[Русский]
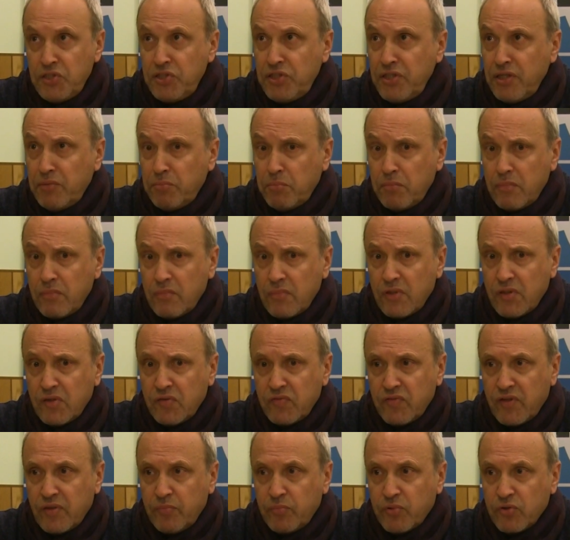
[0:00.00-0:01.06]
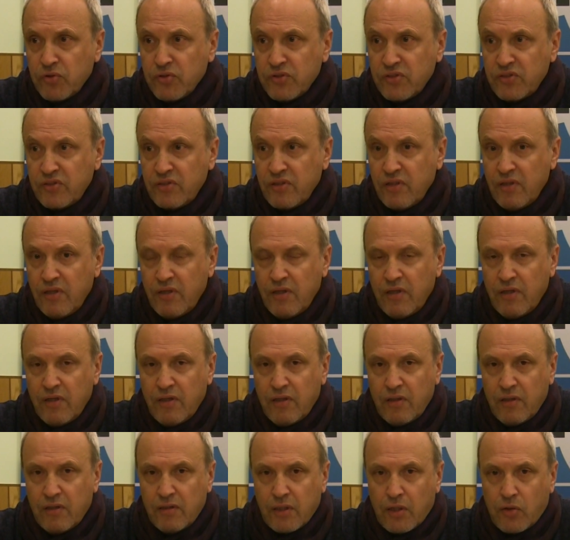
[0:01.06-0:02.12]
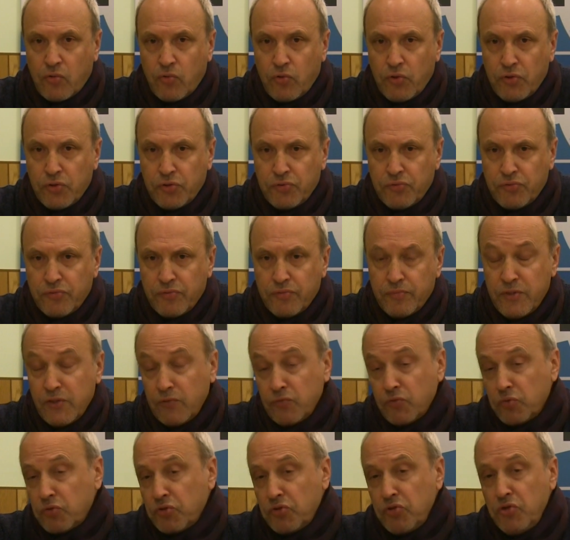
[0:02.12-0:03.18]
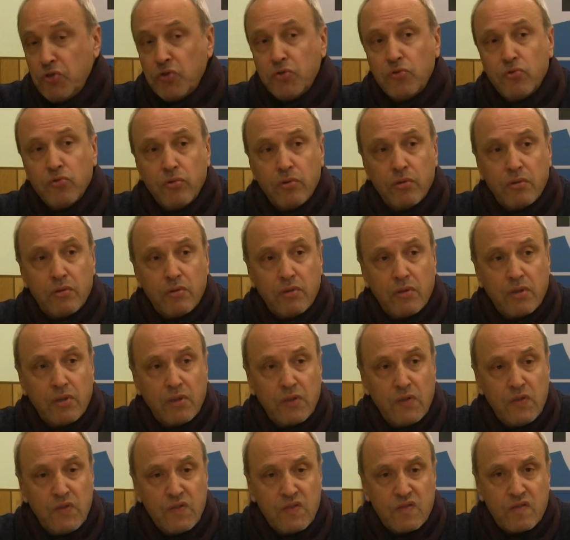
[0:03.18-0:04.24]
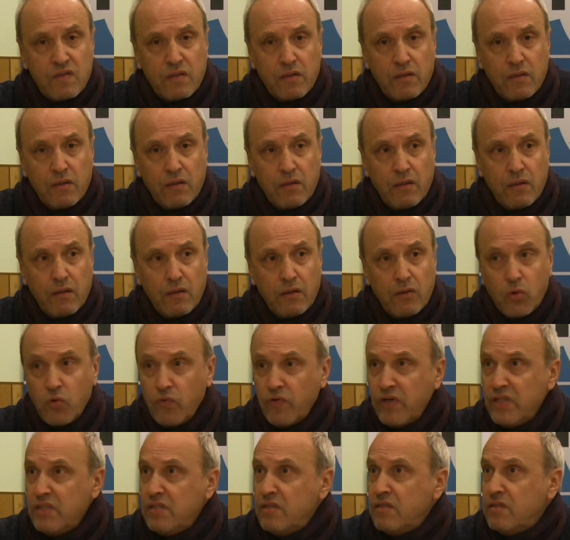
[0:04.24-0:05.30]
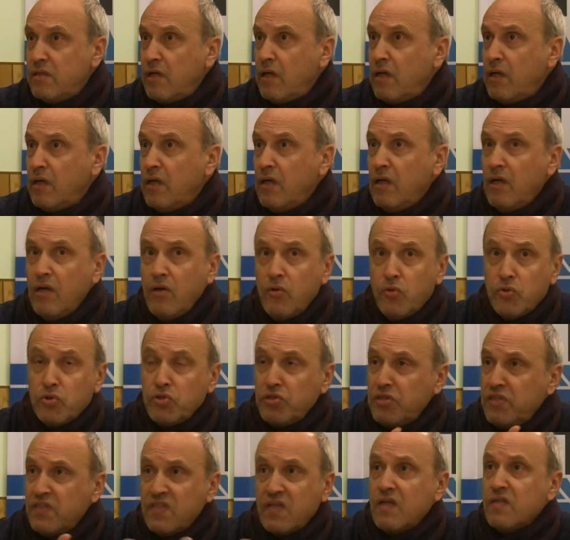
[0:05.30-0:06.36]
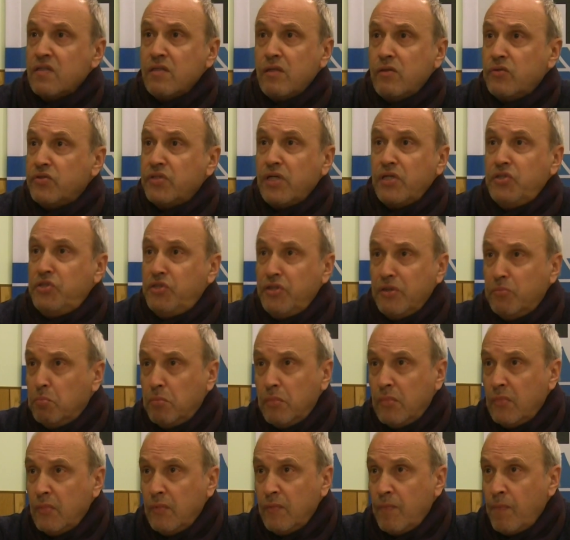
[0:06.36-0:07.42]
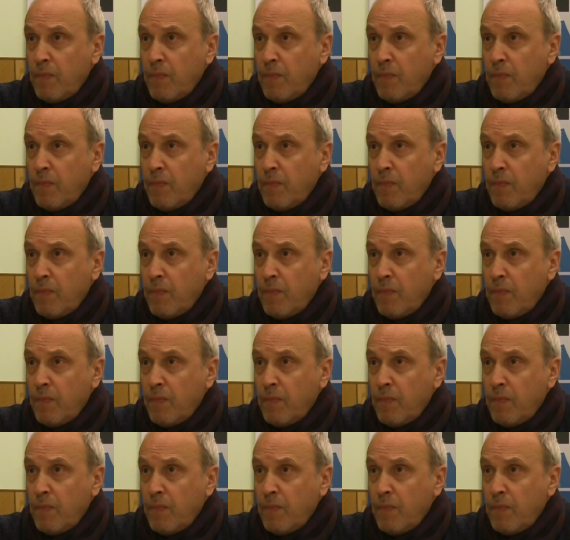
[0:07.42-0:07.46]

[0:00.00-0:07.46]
Зачем? Э, вопрос такой, что дело в том, что никто э, из э, руководителей, он же не сказал зачем.